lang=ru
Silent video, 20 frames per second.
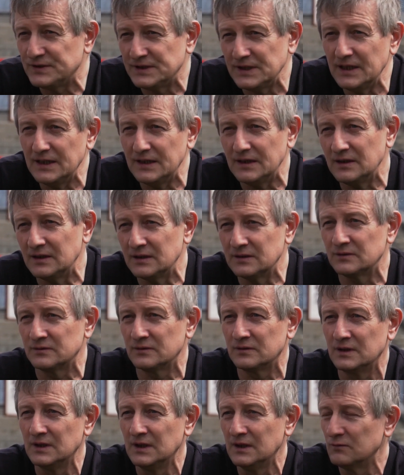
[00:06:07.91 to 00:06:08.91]

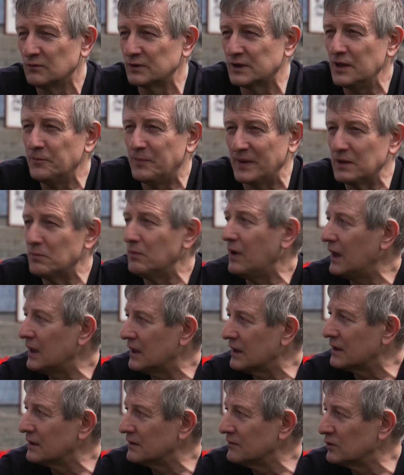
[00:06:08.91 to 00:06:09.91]
Все вот не
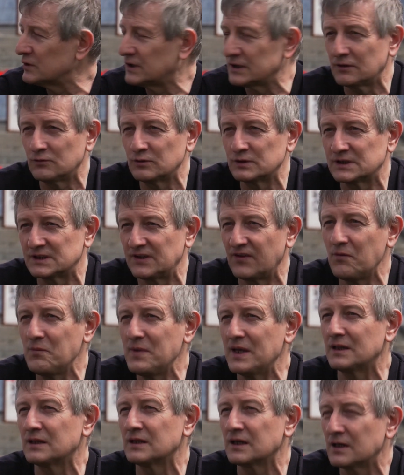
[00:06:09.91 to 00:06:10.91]
понимали вот это вот
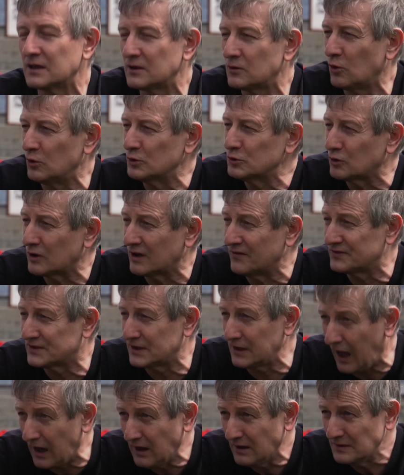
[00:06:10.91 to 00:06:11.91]
современных контуров
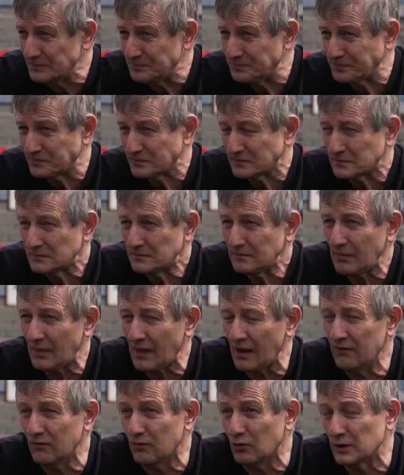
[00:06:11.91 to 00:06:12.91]
зла,
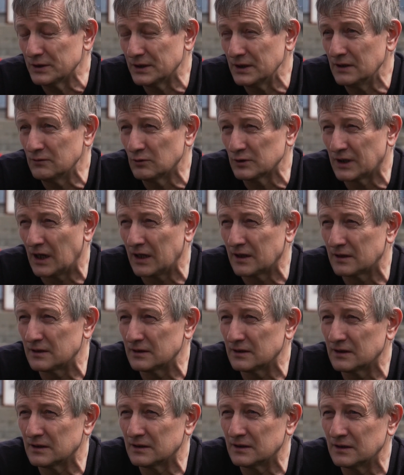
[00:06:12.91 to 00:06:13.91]
вот, и вот как
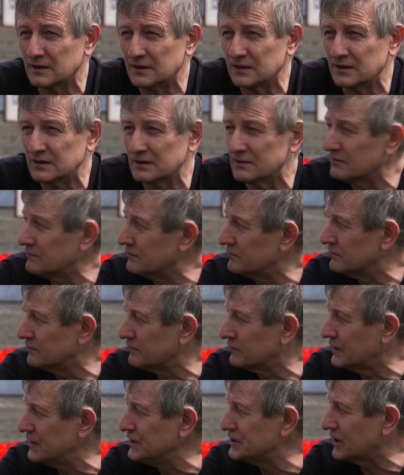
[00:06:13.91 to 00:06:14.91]
э,
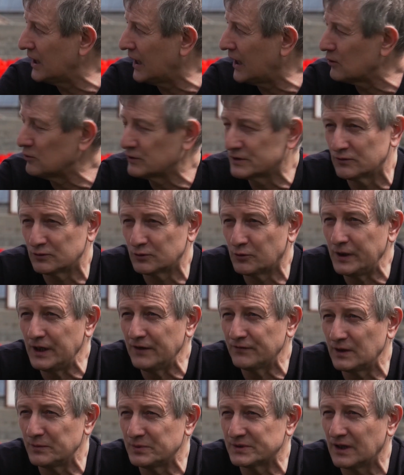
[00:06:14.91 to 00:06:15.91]
книжка хорошая, вот
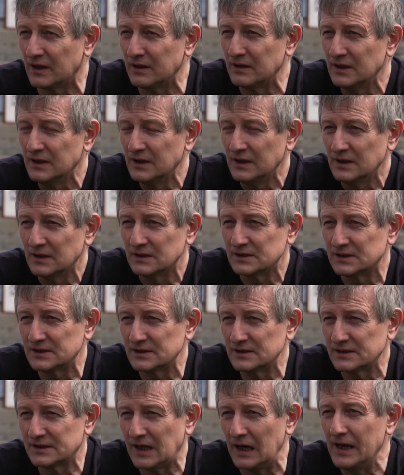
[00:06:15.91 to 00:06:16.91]
Гуреев написал
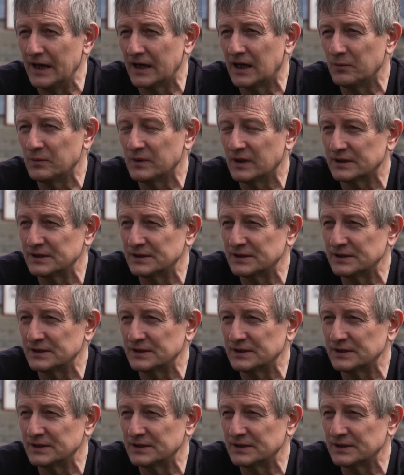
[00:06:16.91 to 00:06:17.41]
с коллегами